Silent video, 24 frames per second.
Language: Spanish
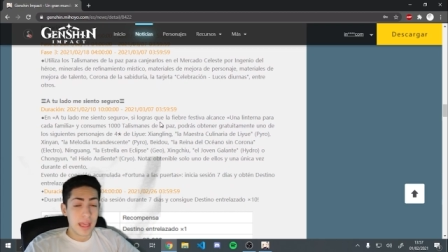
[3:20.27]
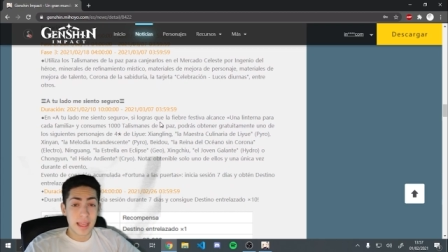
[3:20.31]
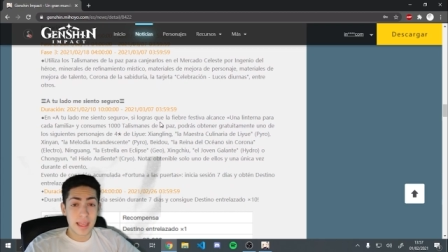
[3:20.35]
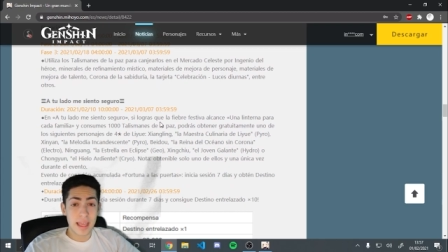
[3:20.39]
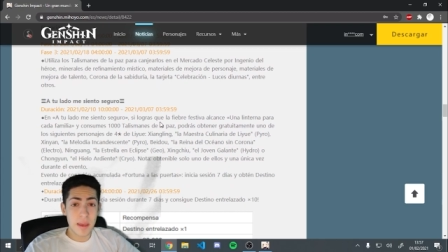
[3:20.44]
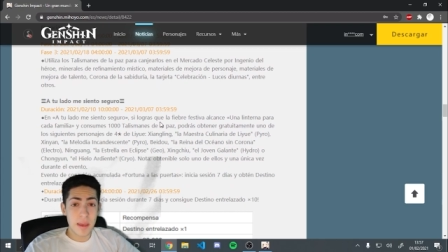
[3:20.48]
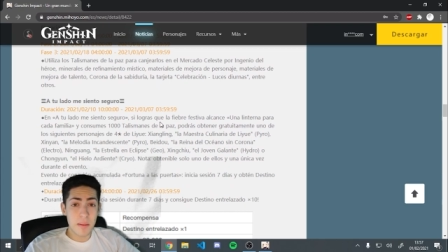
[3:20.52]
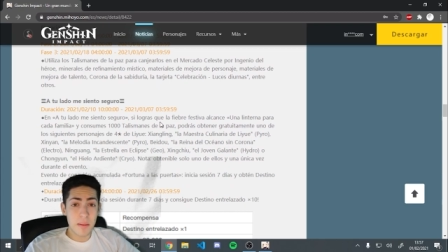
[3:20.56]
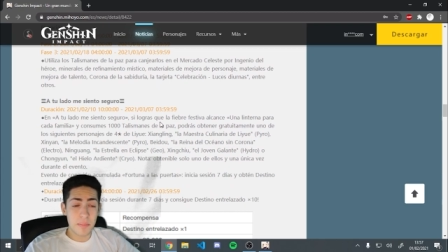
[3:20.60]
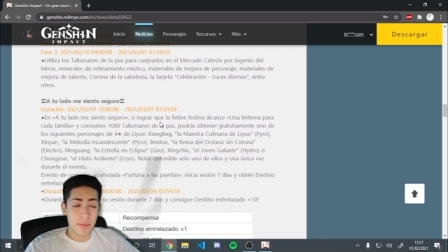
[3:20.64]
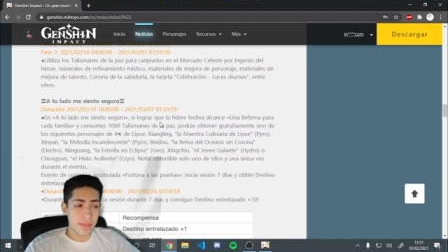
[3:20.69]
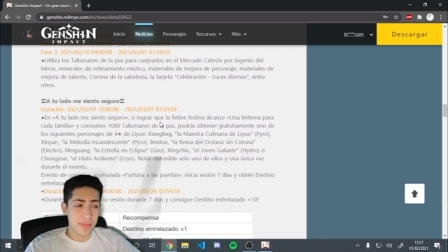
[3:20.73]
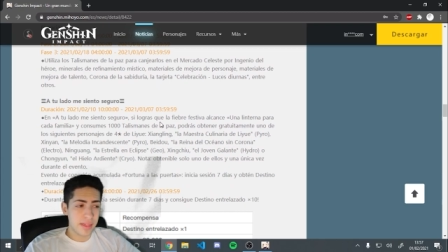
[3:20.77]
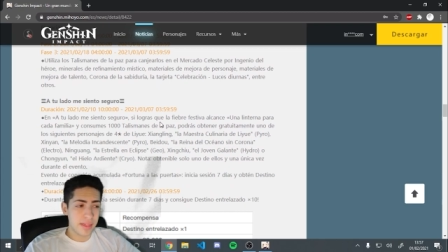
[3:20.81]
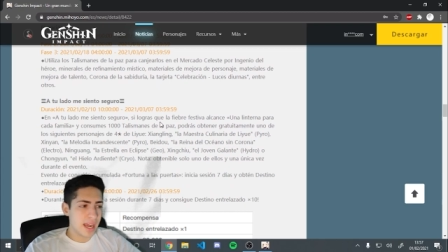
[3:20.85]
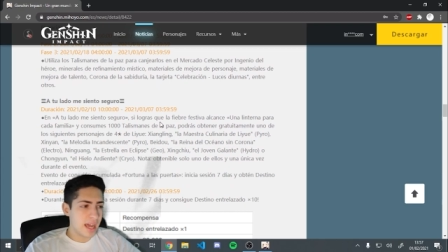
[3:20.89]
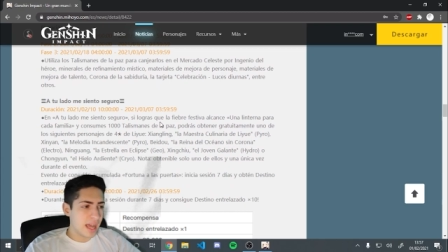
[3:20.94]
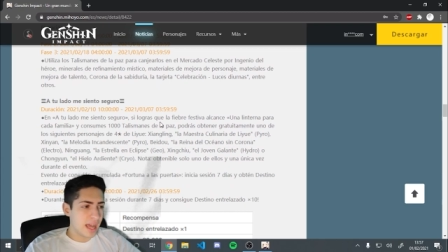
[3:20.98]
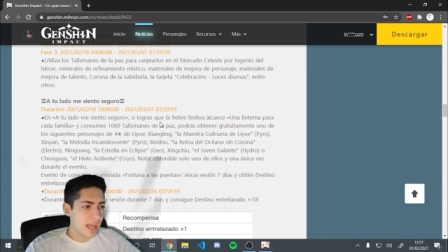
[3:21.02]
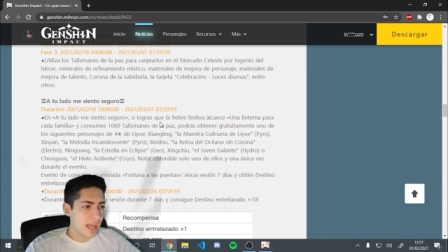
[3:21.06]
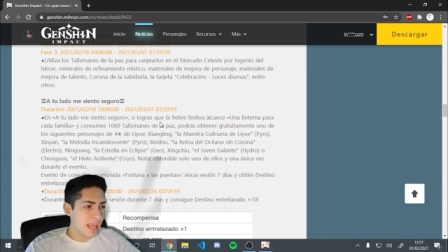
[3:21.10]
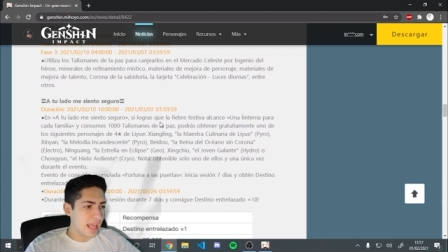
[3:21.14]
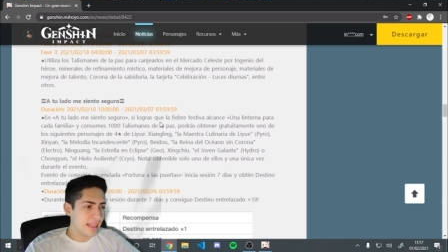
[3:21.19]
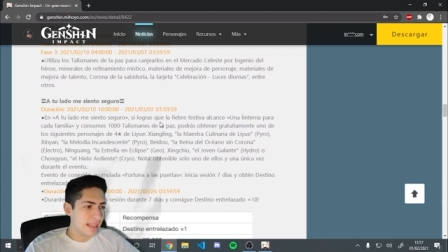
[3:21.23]
que
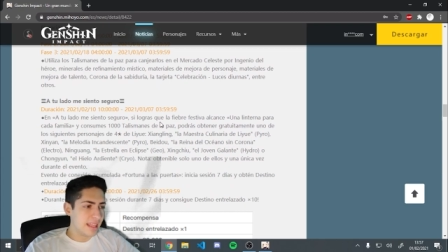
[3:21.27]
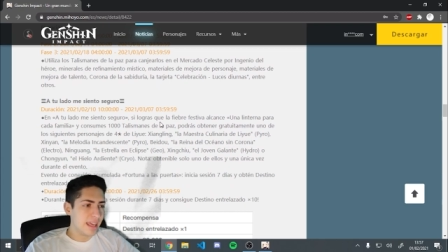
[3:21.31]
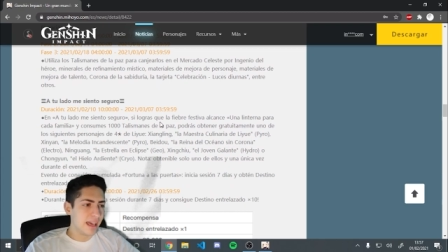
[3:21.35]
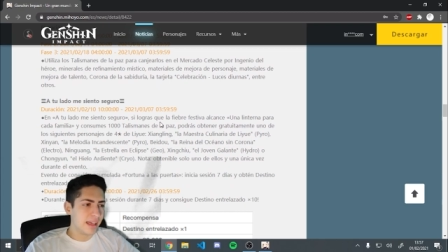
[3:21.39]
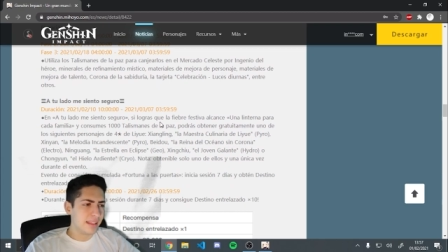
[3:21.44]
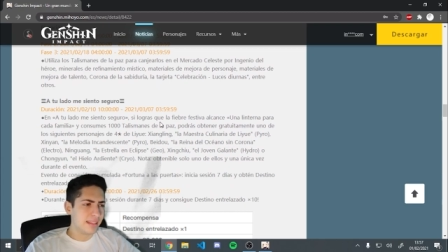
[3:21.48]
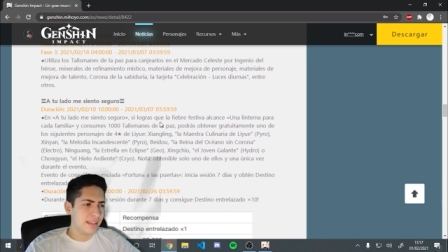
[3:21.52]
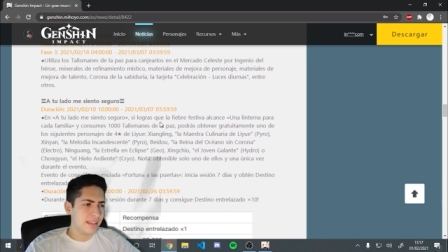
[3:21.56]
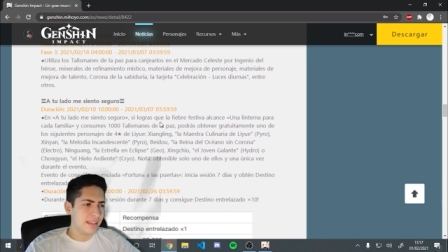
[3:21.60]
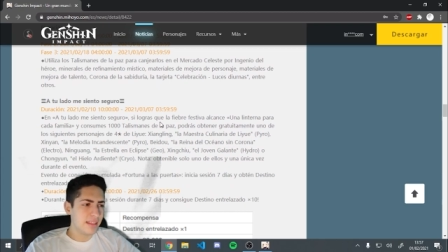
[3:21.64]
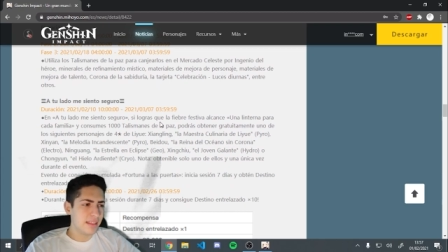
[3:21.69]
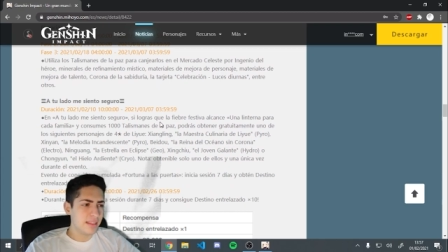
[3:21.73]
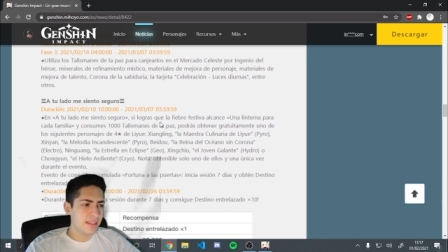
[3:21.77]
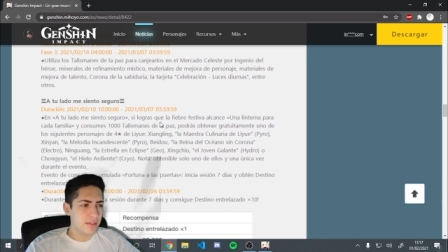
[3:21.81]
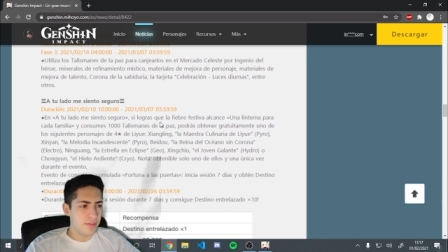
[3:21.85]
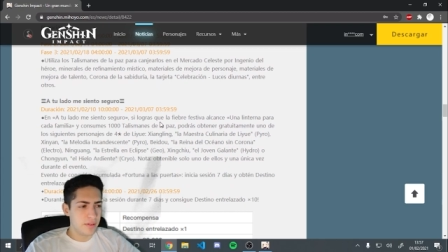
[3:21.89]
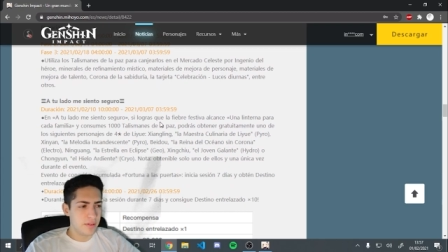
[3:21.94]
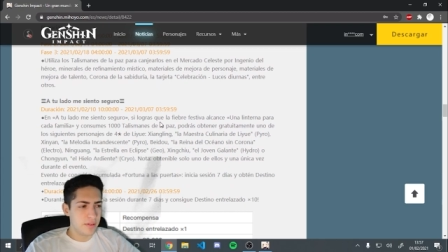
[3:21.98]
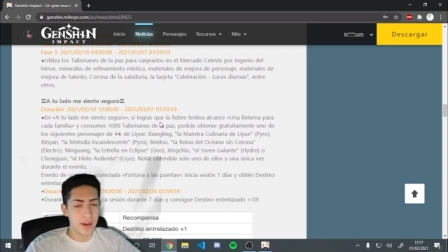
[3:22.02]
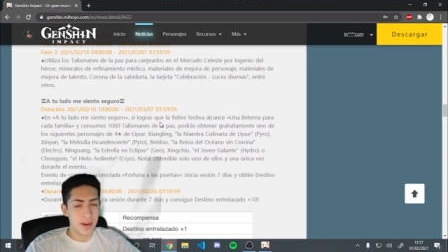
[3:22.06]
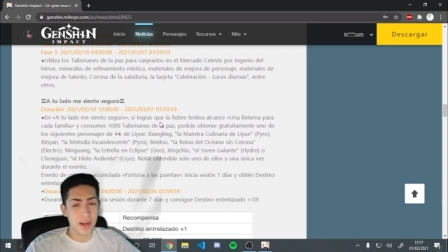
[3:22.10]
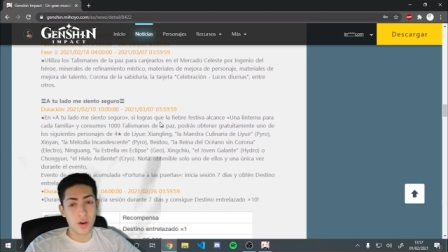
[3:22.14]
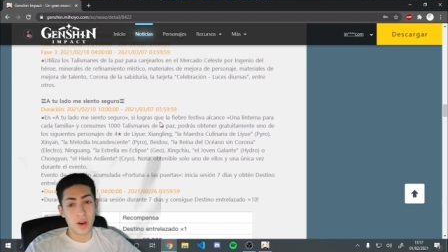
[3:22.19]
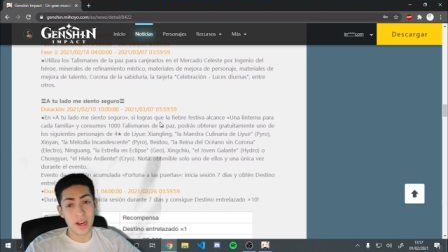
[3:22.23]
empezará el día 10 de
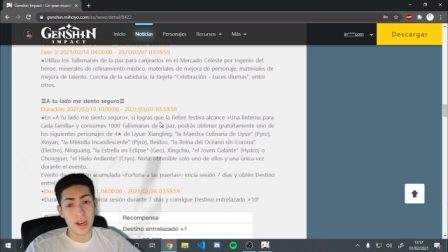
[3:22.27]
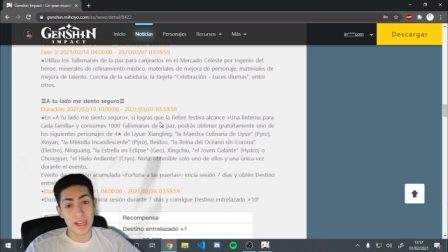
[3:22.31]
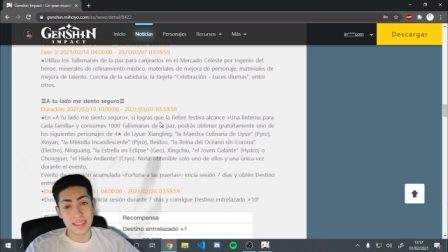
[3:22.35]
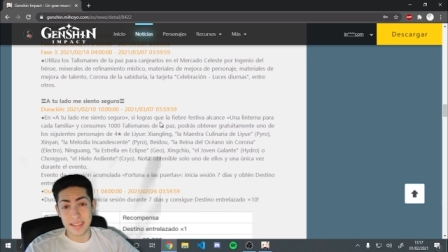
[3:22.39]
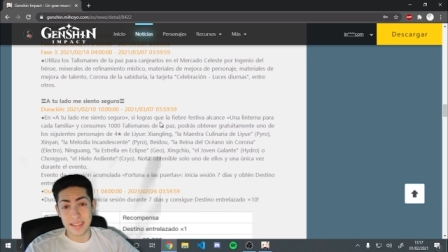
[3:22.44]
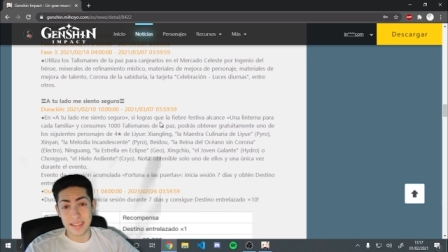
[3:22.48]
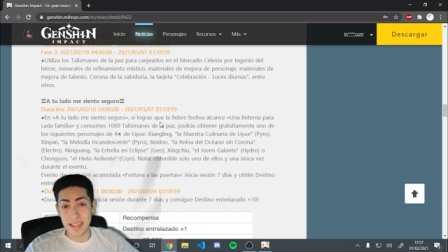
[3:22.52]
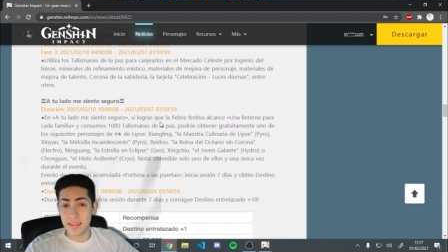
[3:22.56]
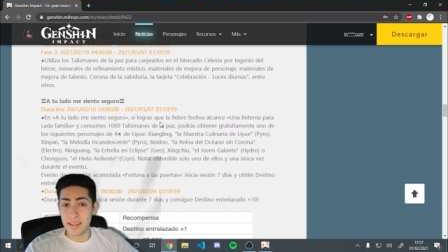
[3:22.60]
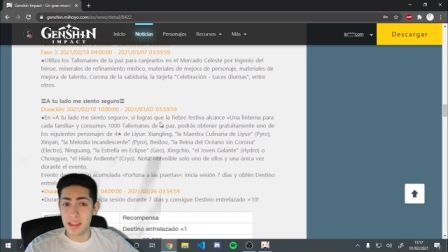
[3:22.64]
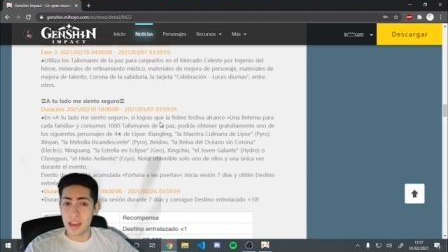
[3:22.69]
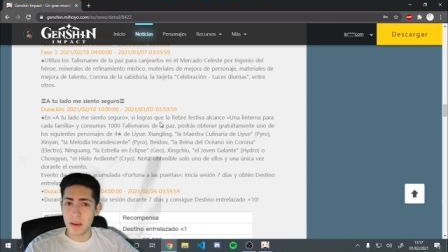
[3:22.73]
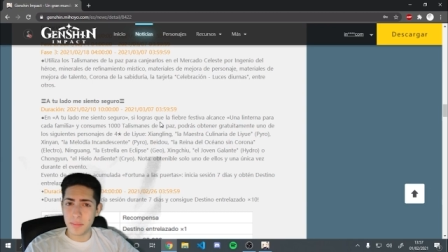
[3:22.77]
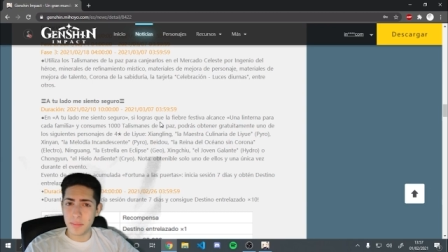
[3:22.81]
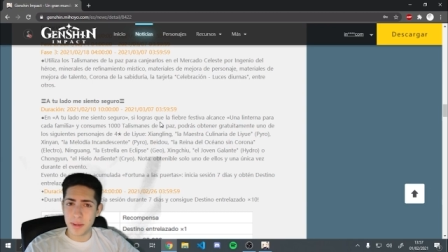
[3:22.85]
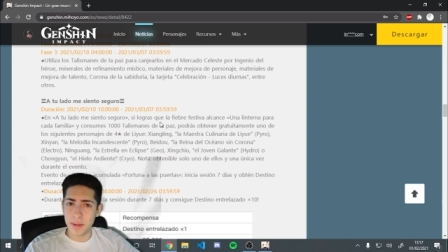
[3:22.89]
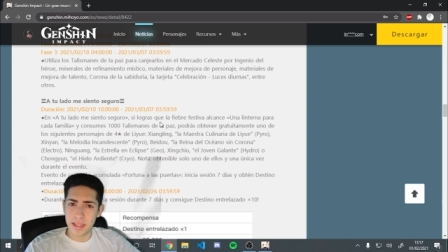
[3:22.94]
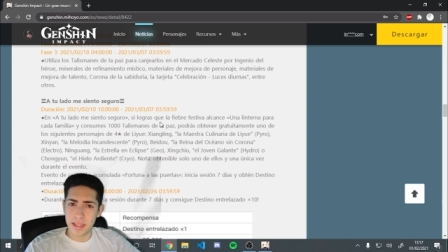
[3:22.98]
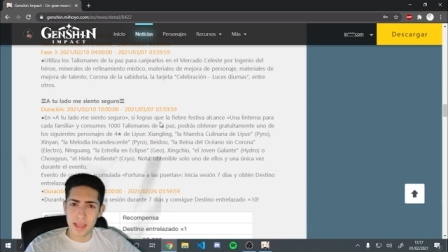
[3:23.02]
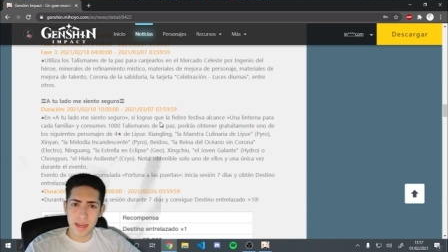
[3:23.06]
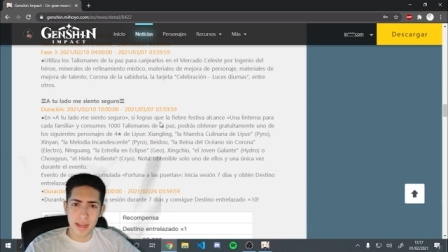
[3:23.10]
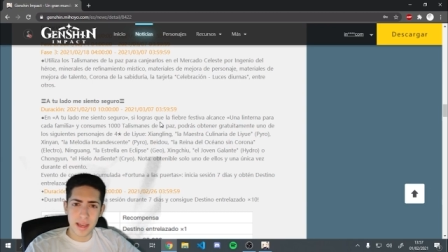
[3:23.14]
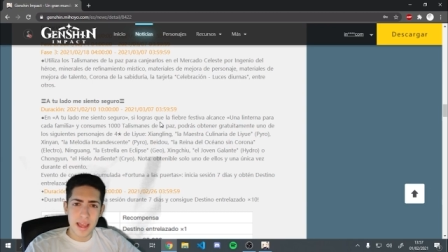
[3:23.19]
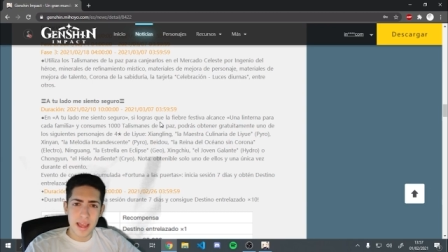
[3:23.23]
febrero a las 10 de la
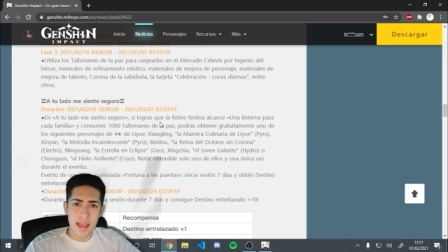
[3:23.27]
mañana